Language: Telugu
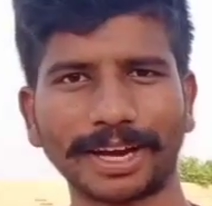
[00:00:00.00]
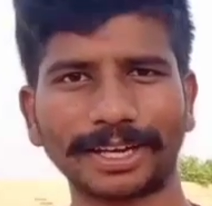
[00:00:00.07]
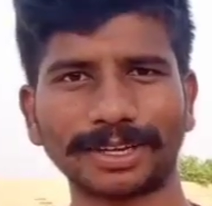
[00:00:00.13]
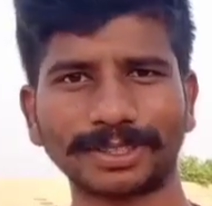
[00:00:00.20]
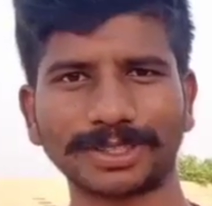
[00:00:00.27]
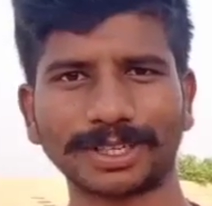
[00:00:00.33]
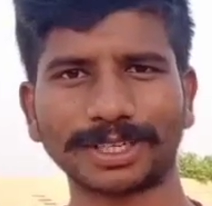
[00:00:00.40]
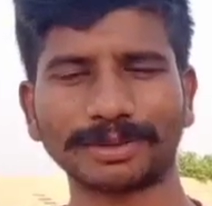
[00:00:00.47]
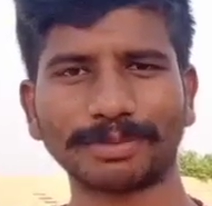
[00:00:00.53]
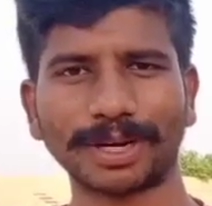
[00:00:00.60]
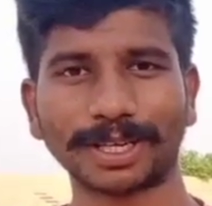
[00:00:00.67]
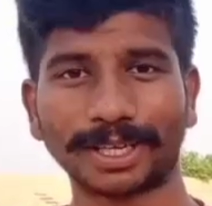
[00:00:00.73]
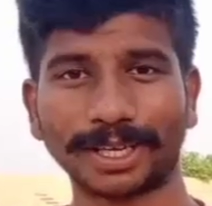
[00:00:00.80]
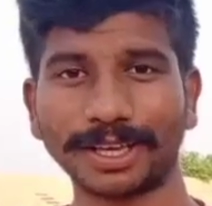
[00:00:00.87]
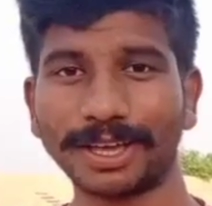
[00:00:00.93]
హైట్ వచ్చేసి
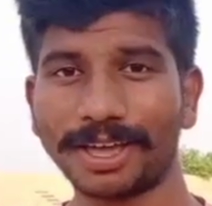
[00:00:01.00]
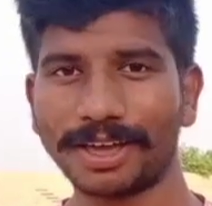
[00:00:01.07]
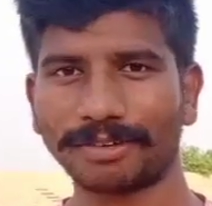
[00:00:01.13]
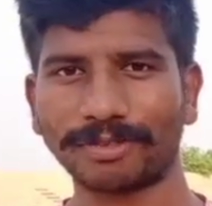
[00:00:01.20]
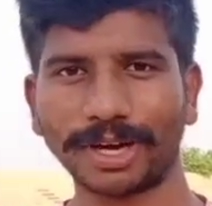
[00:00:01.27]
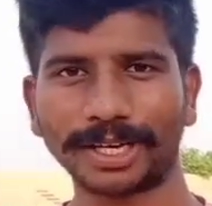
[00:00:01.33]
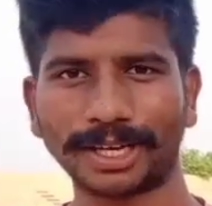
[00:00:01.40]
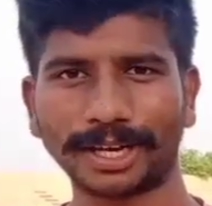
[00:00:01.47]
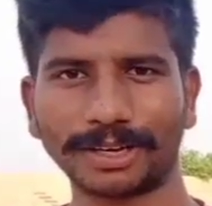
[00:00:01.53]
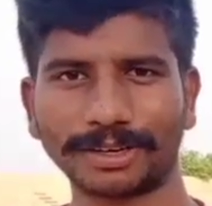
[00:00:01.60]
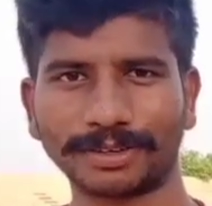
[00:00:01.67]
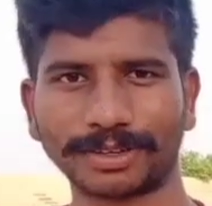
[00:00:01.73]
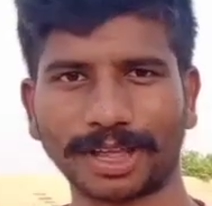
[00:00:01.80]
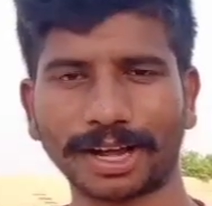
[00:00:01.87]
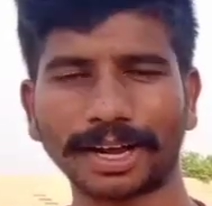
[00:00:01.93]
మనకి ఫైవ్ టెన్
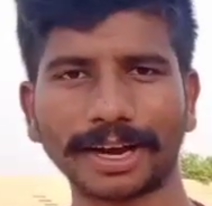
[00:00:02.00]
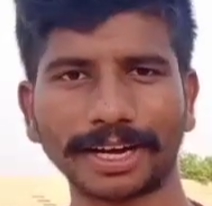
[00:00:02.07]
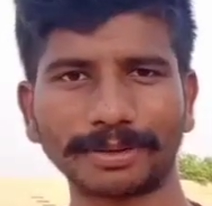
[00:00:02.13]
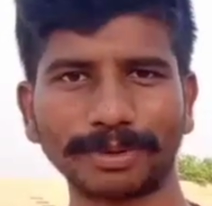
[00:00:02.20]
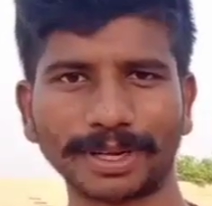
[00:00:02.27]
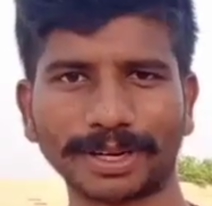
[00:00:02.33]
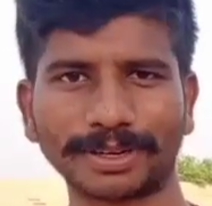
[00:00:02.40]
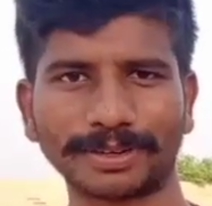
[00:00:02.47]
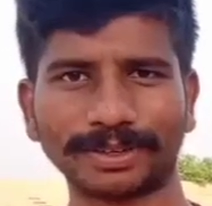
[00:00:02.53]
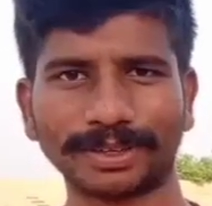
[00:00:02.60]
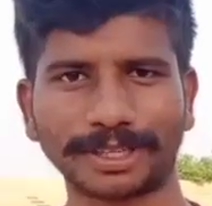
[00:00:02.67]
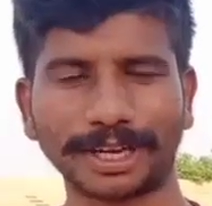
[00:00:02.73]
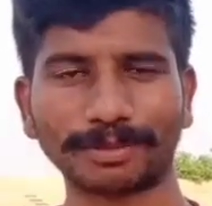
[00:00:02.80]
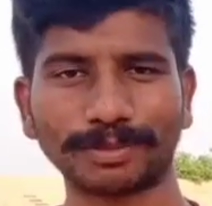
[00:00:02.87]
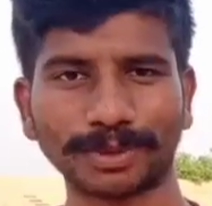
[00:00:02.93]
దాకా హైట్ పెరిగింది
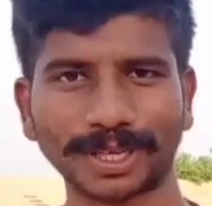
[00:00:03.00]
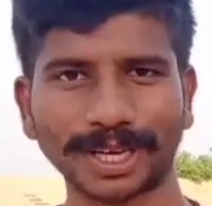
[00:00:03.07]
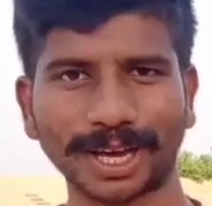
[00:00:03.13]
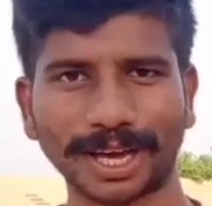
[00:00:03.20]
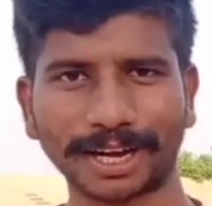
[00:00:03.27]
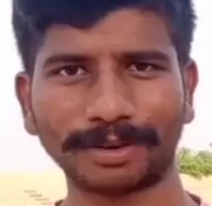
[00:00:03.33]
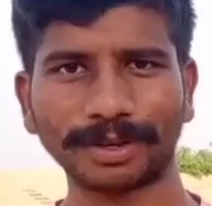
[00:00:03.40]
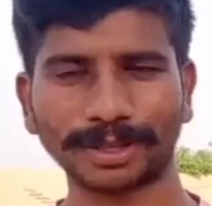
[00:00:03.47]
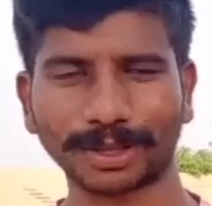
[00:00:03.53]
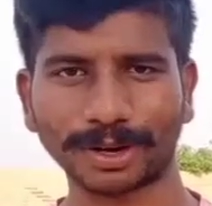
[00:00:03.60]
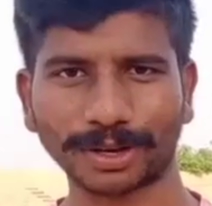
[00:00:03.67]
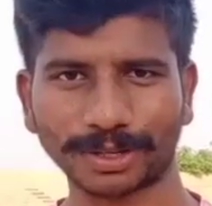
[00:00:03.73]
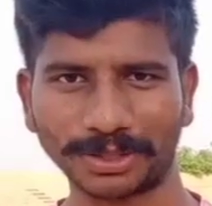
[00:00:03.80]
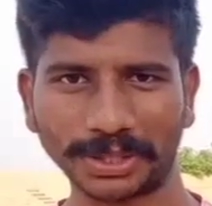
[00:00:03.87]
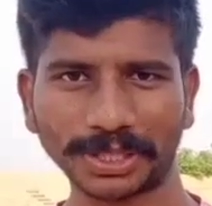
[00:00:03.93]
దీనికి ముఖ్య కారణం
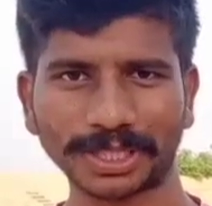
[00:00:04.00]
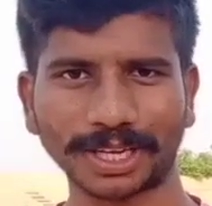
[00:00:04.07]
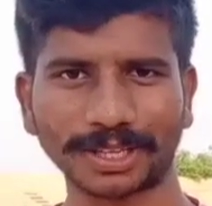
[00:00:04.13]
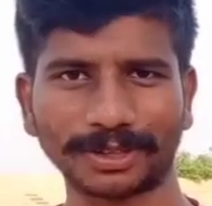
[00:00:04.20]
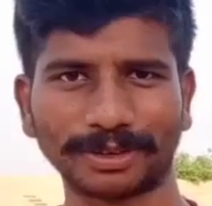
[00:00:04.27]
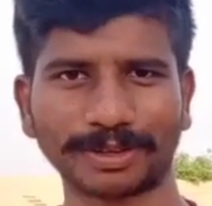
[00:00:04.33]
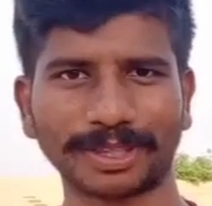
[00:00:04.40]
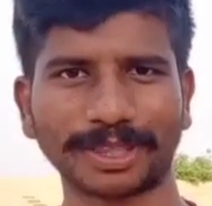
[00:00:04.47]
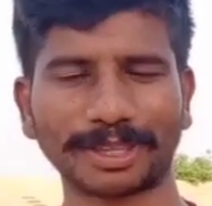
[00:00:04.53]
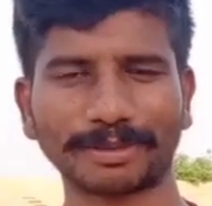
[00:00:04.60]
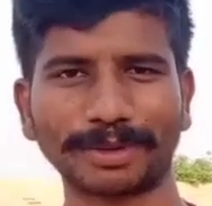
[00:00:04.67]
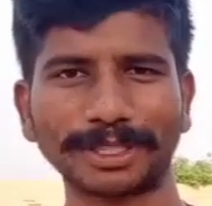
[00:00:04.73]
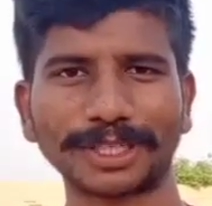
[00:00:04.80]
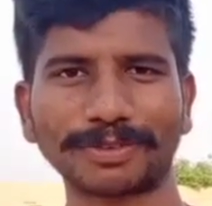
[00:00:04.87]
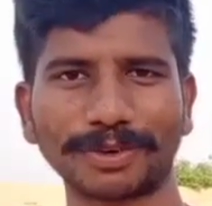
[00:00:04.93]
అతని యొక్క జీన్స్ కాదు
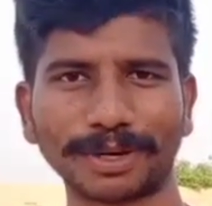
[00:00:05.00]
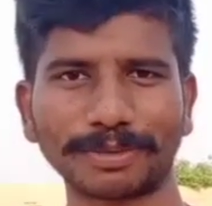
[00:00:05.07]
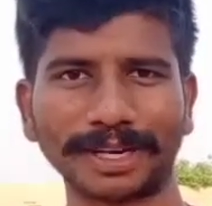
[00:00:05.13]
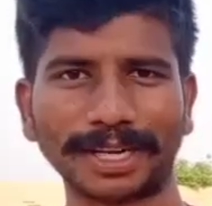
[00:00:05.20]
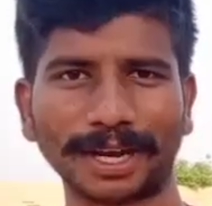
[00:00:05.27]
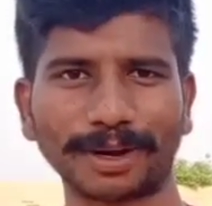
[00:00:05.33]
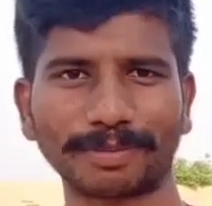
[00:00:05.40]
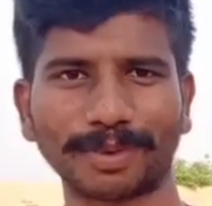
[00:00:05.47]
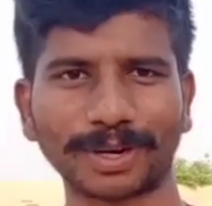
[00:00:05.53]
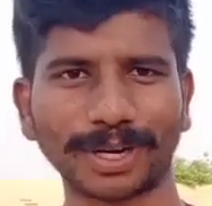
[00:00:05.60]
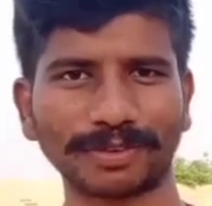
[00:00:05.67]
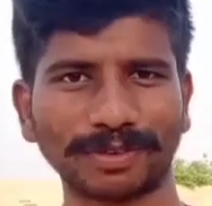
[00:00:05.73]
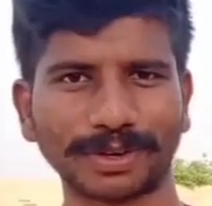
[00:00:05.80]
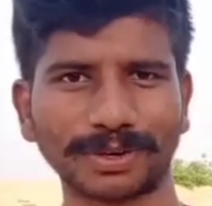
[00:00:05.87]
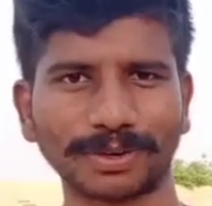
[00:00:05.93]
మంచి ఫుడ్ పెట్టిండు
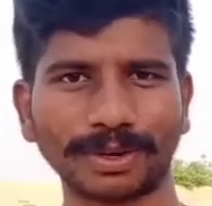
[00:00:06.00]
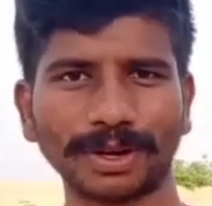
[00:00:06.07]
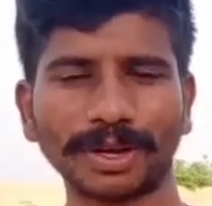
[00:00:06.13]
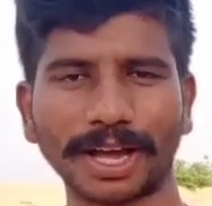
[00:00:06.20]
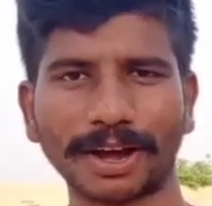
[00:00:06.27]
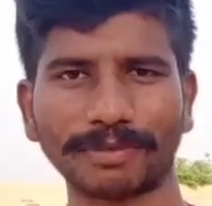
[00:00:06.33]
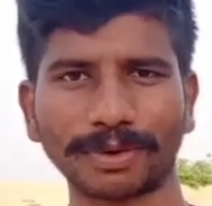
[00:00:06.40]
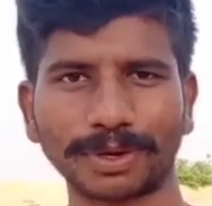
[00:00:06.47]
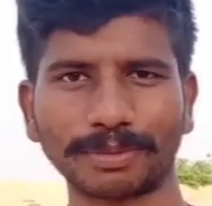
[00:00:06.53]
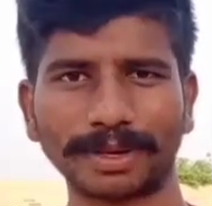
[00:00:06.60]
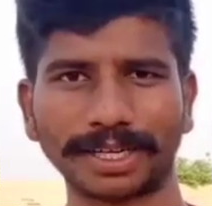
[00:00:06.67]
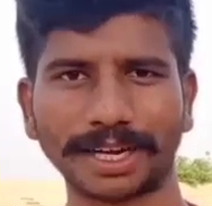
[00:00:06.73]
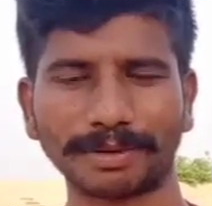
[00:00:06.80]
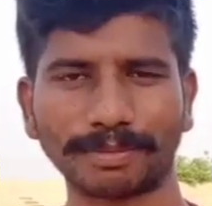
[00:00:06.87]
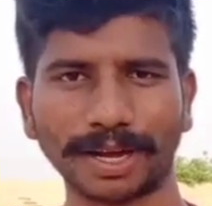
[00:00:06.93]
ప్రోటీన్ ఫుడ్ ఆ ఫుడ్
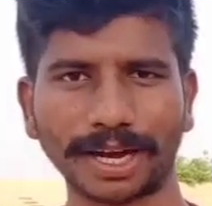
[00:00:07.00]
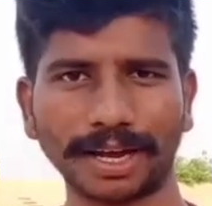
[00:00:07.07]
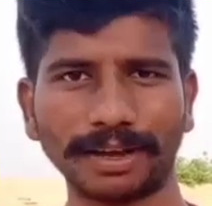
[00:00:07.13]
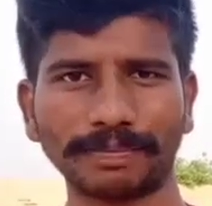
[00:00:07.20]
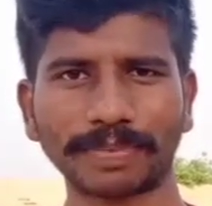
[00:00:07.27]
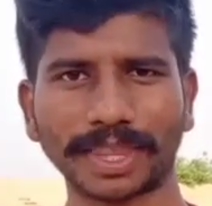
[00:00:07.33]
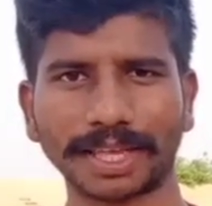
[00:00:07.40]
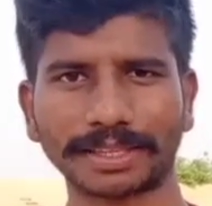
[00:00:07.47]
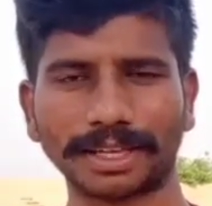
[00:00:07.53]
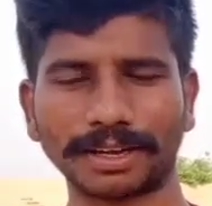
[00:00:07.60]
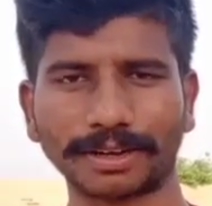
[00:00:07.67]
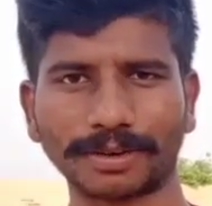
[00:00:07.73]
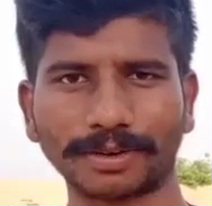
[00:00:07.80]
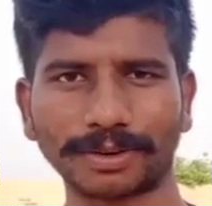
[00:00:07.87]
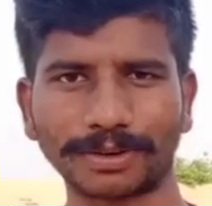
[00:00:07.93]
పెట్టడం వల్ల తన
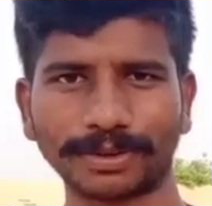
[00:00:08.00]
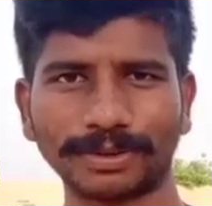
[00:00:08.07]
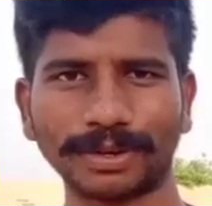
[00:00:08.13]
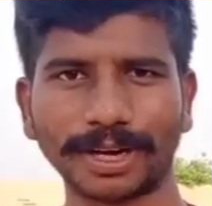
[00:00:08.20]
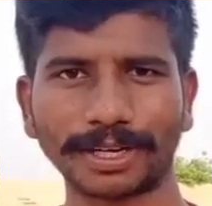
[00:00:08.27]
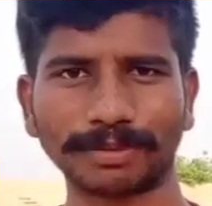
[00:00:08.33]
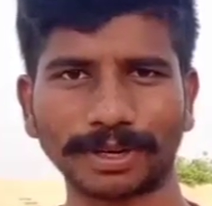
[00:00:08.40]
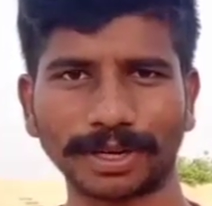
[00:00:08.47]
యొక్క కొడుకు హైట్